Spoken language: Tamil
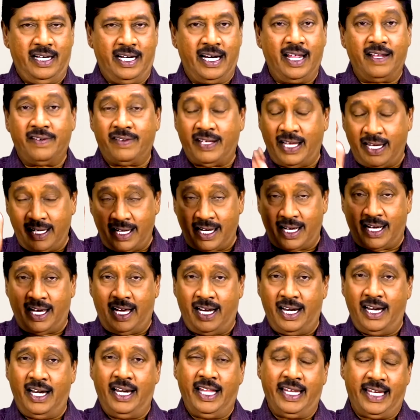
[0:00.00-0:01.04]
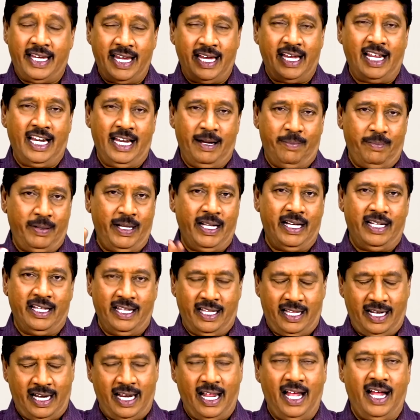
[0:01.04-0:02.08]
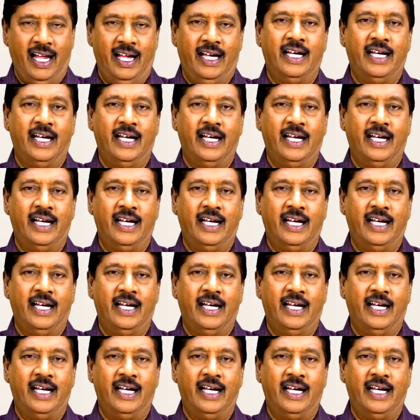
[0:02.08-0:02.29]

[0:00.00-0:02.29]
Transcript: ஆனால் சங்ககால இலக்கியங்கள் எப்படி இருந்ததுன்னா